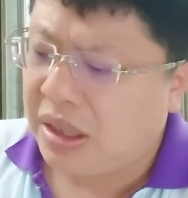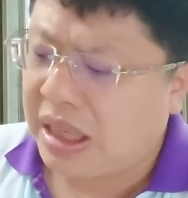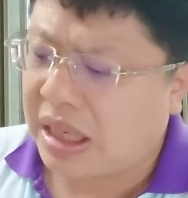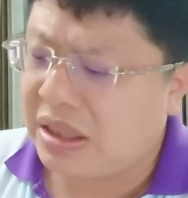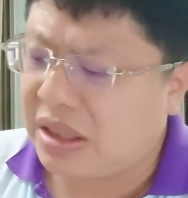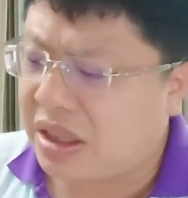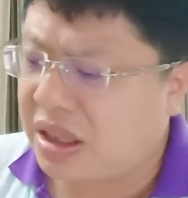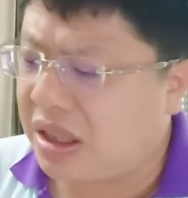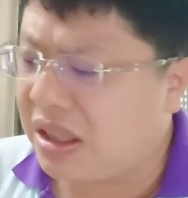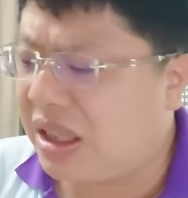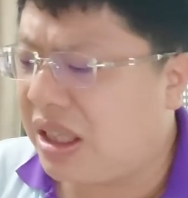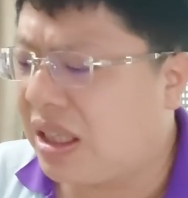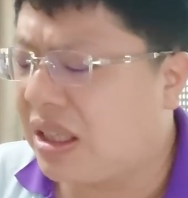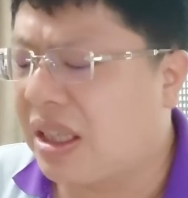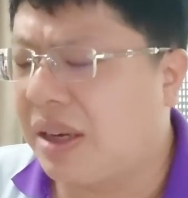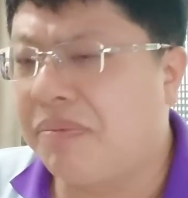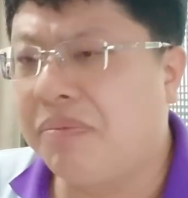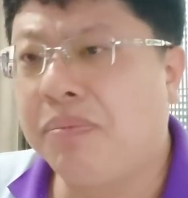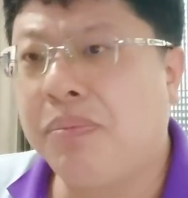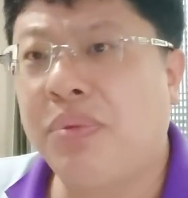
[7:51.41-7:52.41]
但是这些
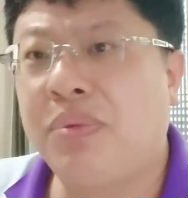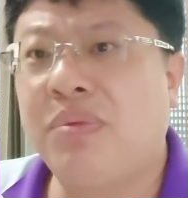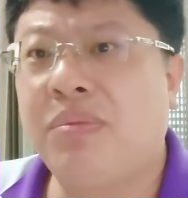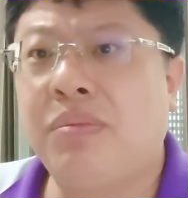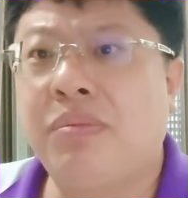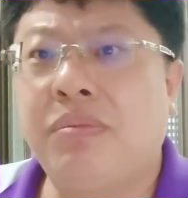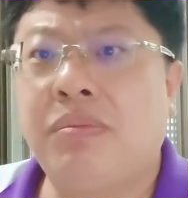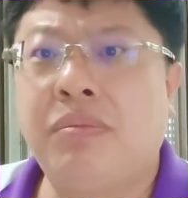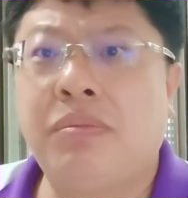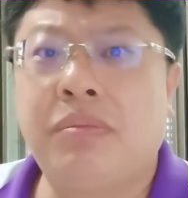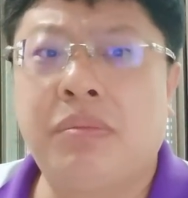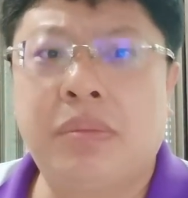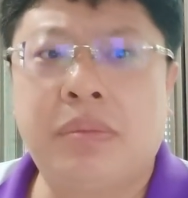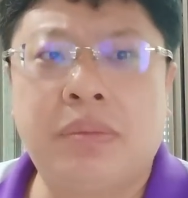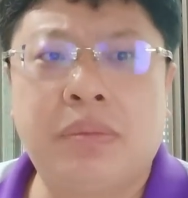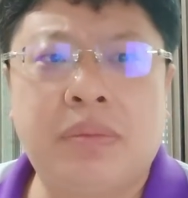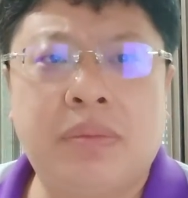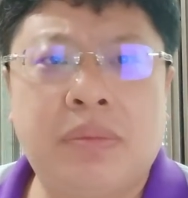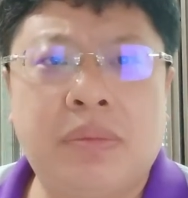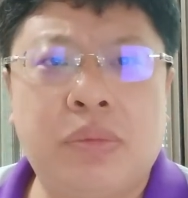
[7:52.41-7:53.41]
人不，
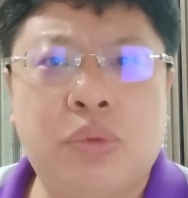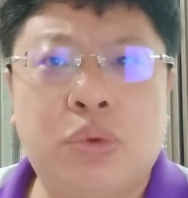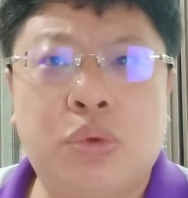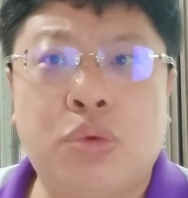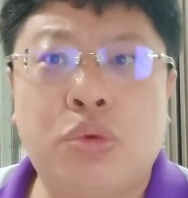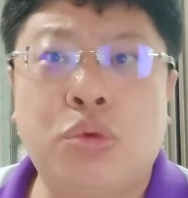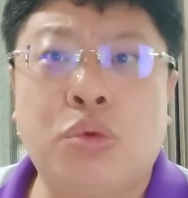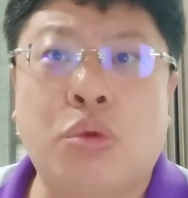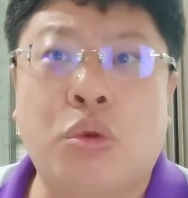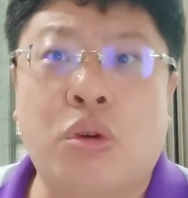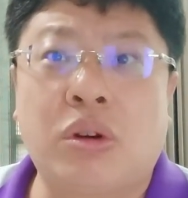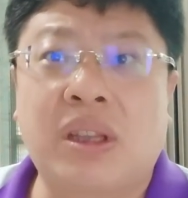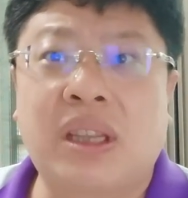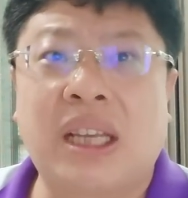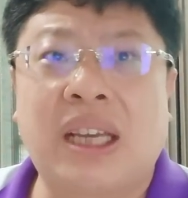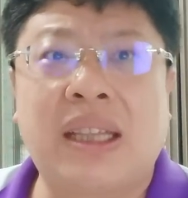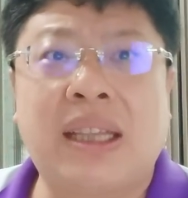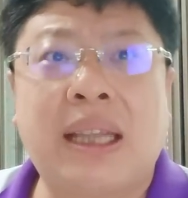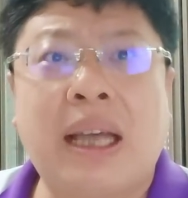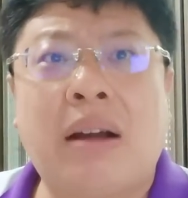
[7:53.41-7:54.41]
如果
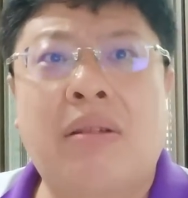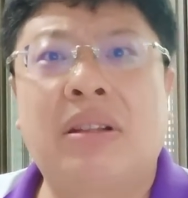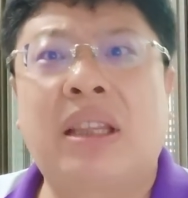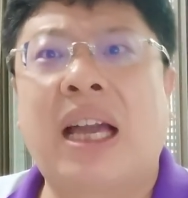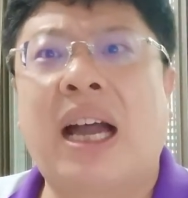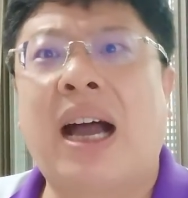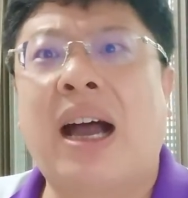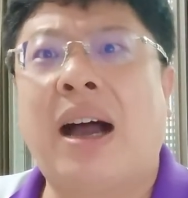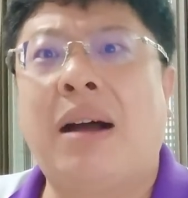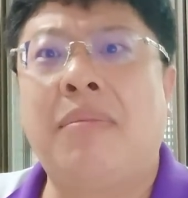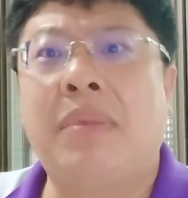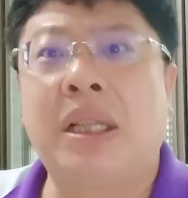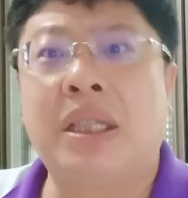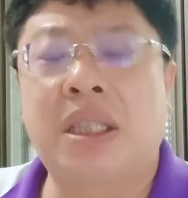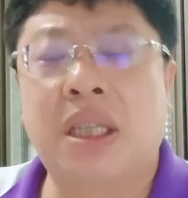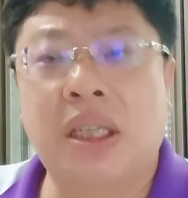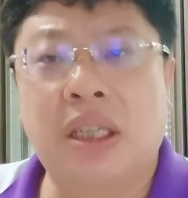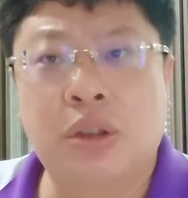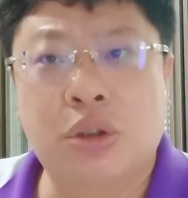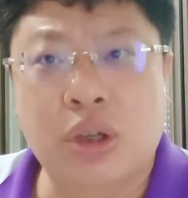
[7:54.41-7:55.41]
等到他
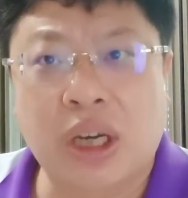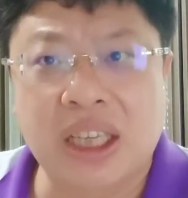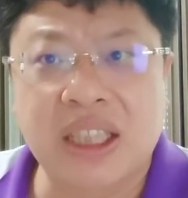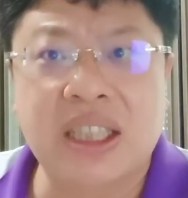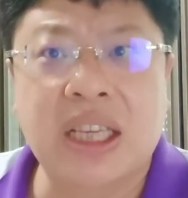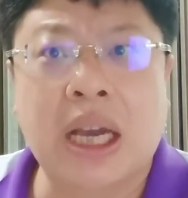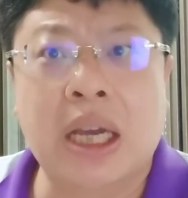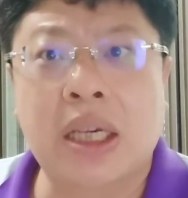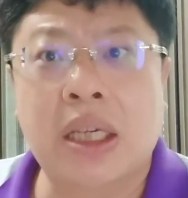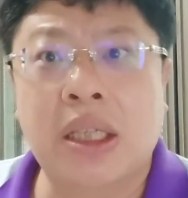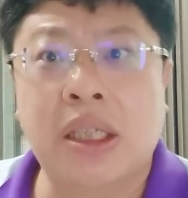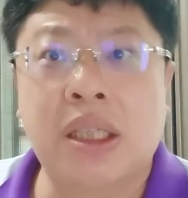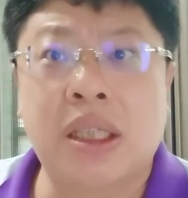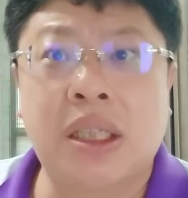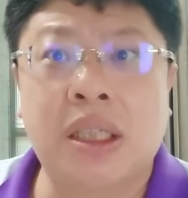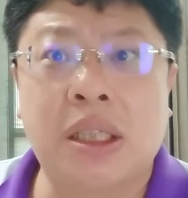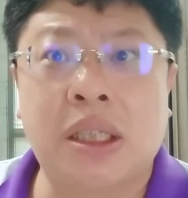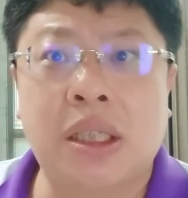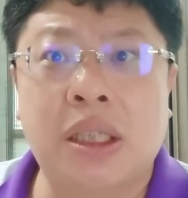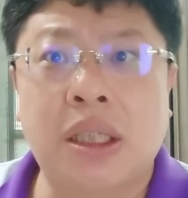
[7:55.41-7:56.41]
们真的串在一
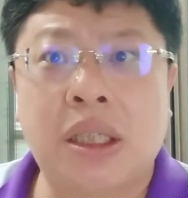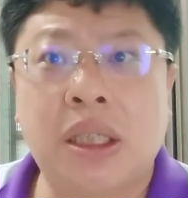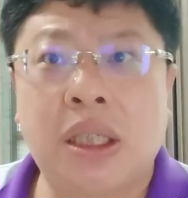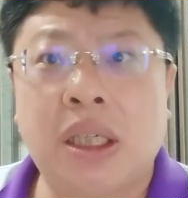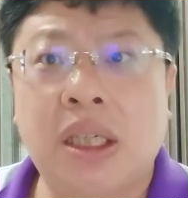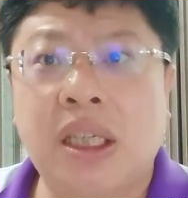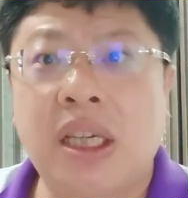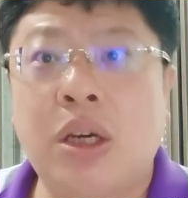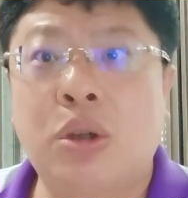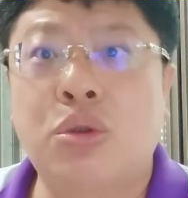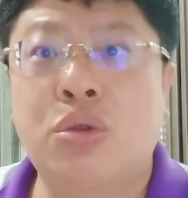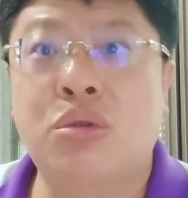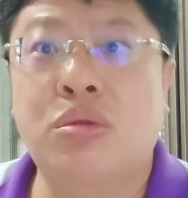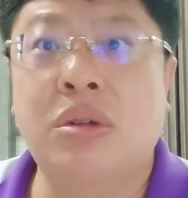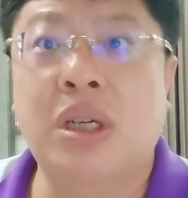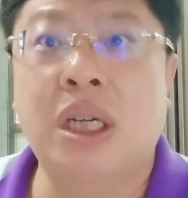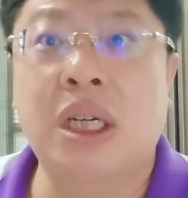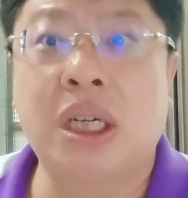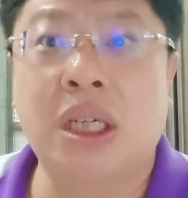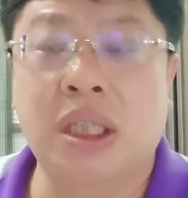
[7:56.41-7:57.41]
起要
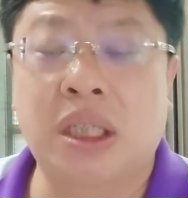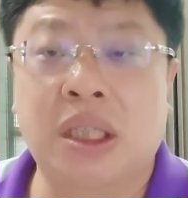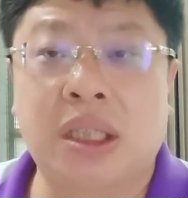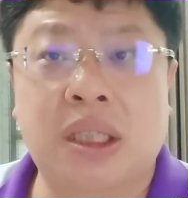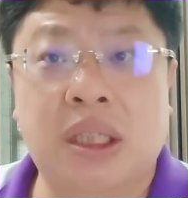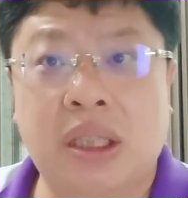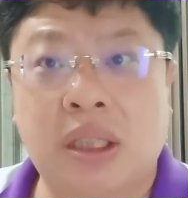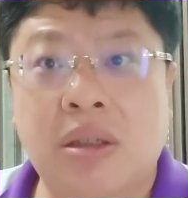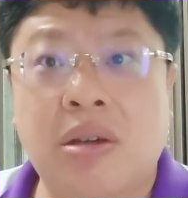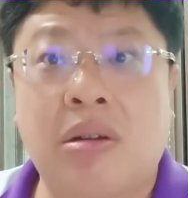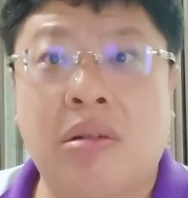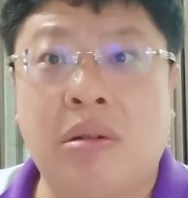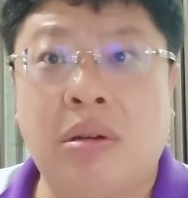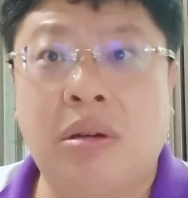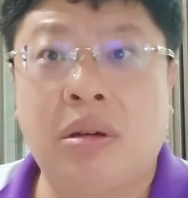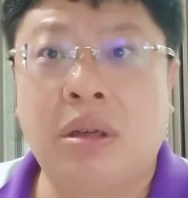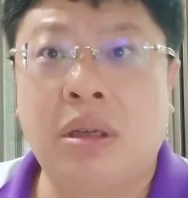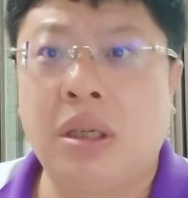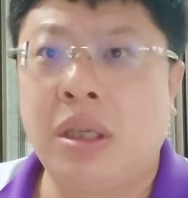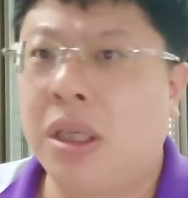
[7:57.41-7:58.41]
做恶的时候。
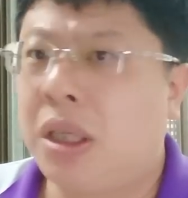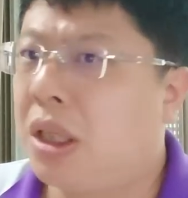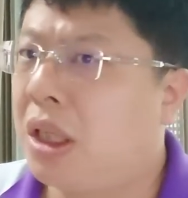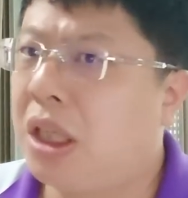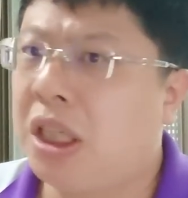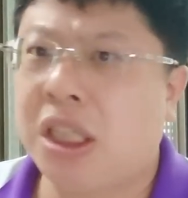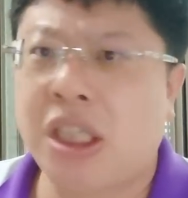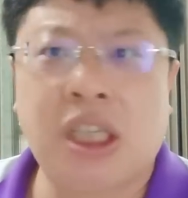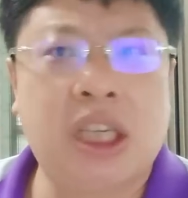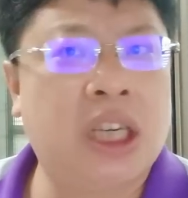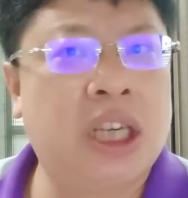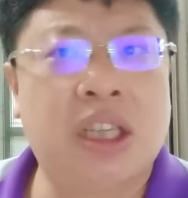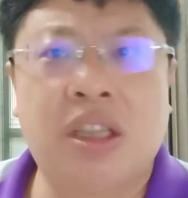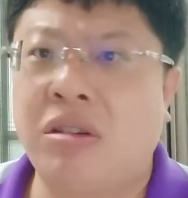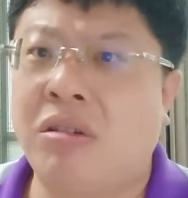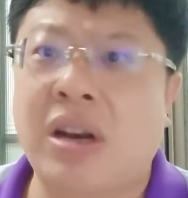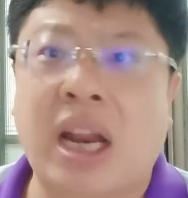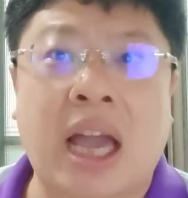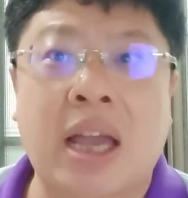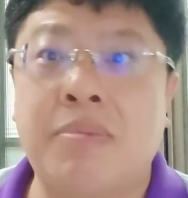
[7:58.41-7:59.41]
一切
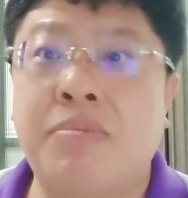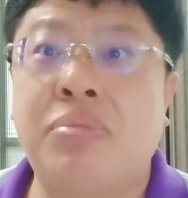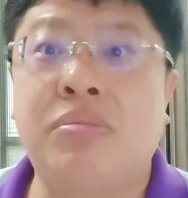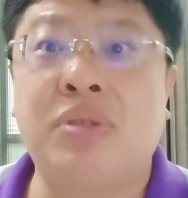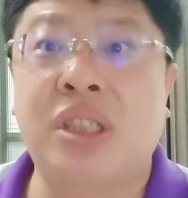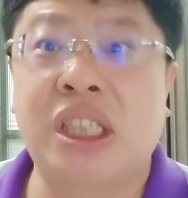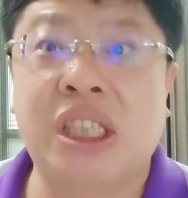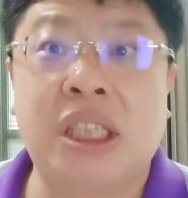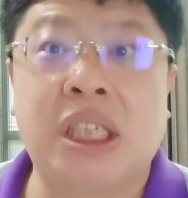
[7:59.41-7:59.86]
都来不